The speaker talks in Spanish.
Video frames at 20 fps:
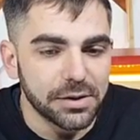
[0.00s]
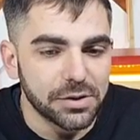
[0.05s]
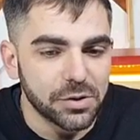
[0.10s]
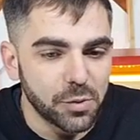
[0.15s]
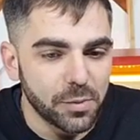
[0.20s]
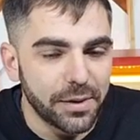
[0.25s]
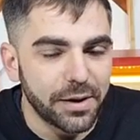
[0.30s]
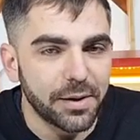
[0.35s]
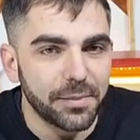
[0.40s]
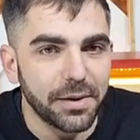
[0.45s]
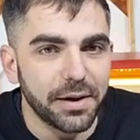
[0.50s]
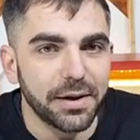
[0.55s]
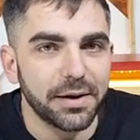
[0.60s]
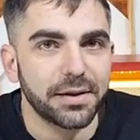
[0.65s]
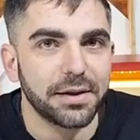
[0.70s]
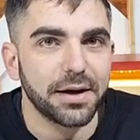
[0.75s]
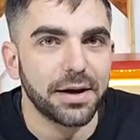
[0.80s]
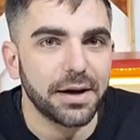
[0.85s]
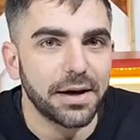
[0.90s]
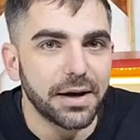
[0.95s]
sumarme a
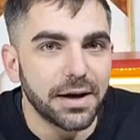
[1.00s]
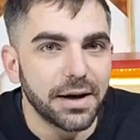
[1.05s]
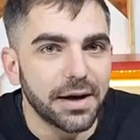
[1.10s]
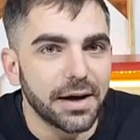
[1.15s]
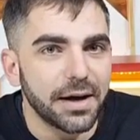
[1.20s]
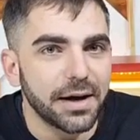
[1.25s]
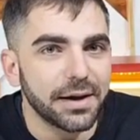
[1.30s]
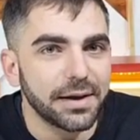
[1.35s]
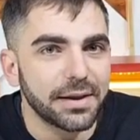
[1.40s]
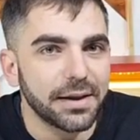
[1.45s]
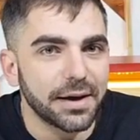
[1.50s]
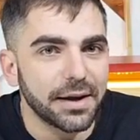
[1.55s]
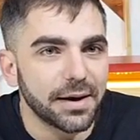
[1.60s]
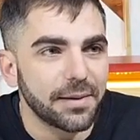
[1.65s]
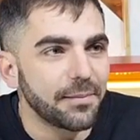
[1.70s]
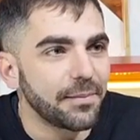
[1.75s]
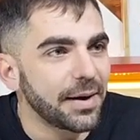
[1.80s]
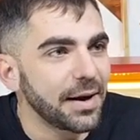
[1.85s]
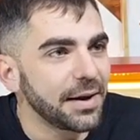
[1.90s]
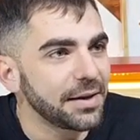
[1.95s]
esta, a esta
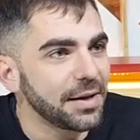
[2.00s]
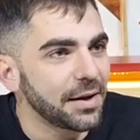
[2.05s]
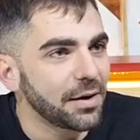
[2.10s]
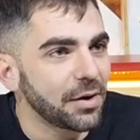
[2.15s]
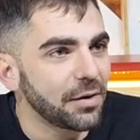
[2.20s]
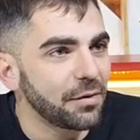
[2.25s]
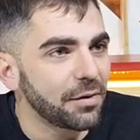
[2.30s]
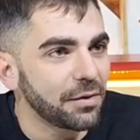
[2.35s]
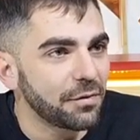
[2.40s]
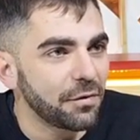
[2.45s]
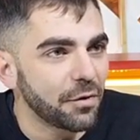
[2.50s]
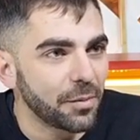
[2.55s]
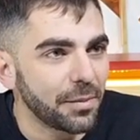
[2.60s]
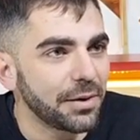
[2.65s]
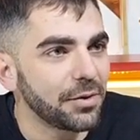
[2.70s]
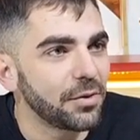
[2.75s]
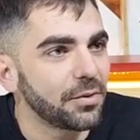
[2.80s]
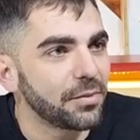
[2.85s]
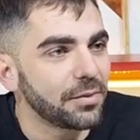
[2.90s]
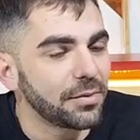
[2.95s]
campaña,
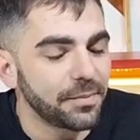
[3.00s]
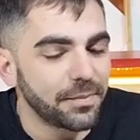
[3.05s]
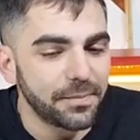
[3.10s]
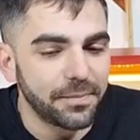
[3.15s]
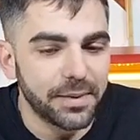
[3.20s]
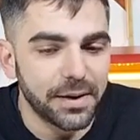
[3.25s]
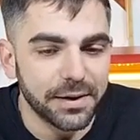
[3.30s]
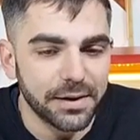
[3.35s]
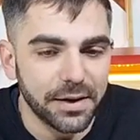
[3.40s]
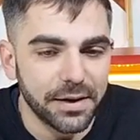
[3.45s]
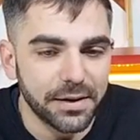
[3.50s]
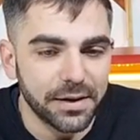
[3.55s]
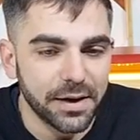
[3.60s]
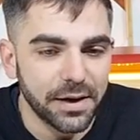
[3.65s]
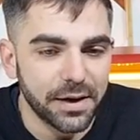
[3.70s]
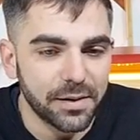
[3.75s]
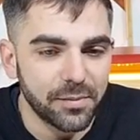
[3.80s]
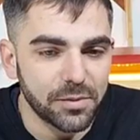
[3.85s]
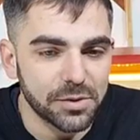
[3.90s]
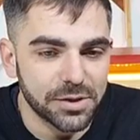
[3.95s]
formando parte de
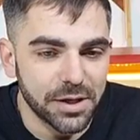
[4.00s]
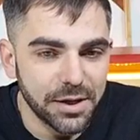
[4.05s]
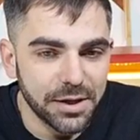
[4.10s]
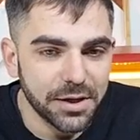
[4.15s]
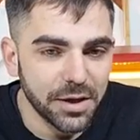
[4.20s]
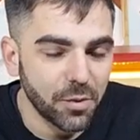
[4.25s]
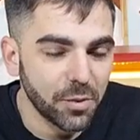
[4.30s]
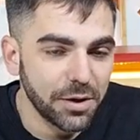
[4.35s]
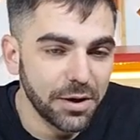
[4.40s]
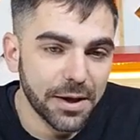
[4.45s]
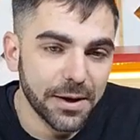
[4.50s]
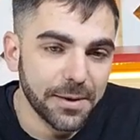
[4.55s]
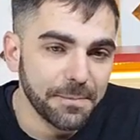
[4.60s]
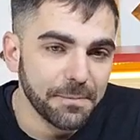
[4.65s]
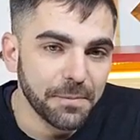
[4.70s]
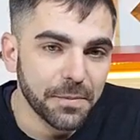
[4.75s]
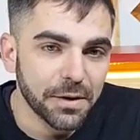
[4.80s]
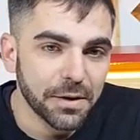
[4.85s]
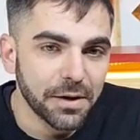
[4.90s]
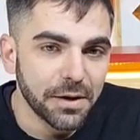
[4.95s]
esta hermosa lista unidad.